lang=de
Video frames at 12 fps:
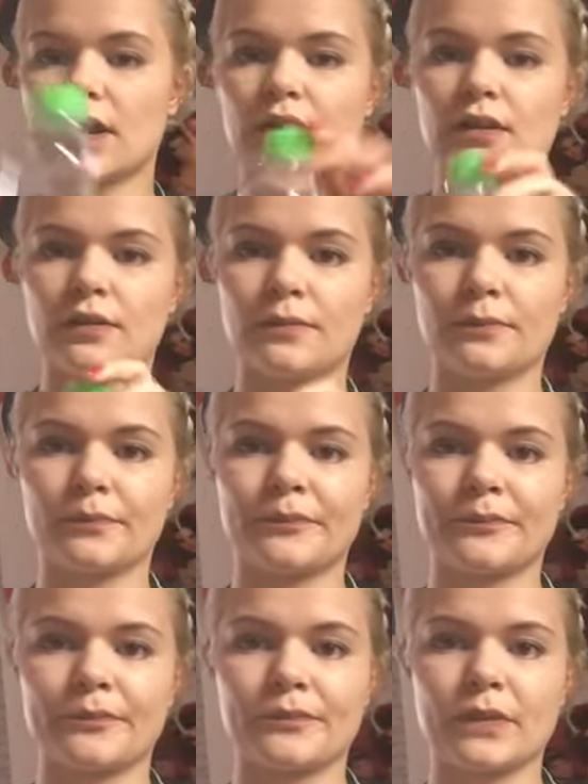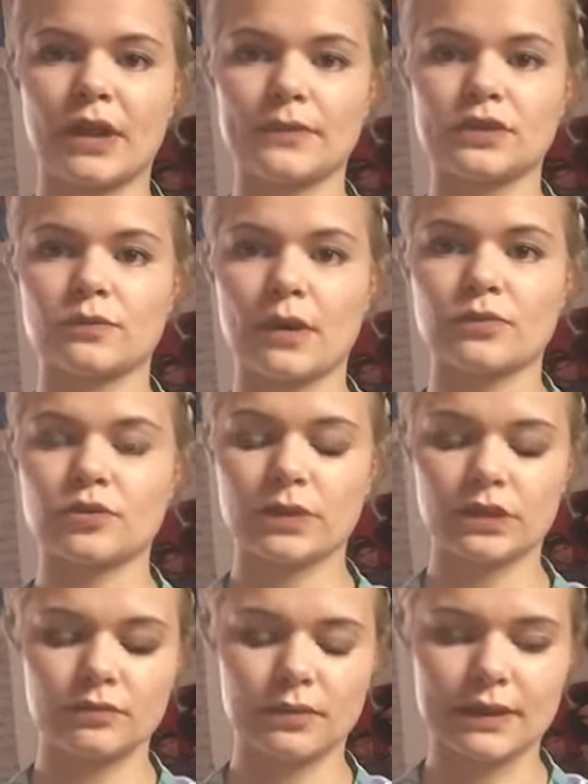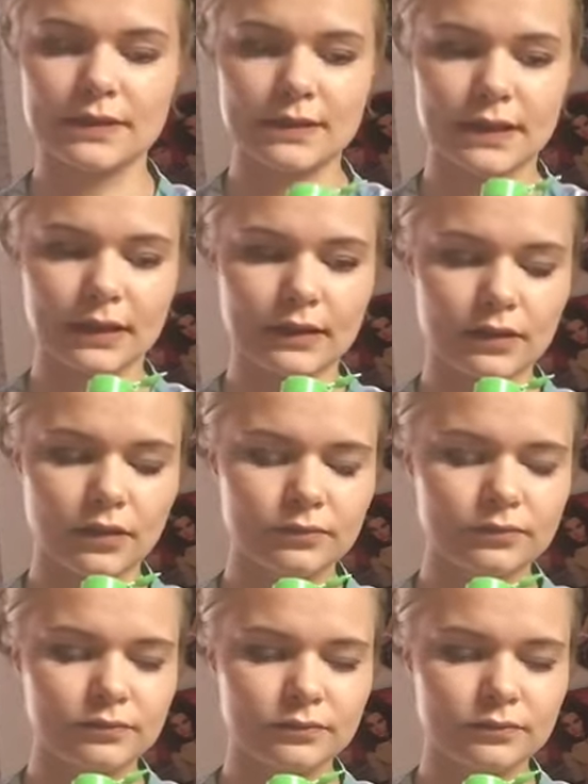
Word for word: Ähm, Habe ich zum Abschminken immer ganz gern genommen.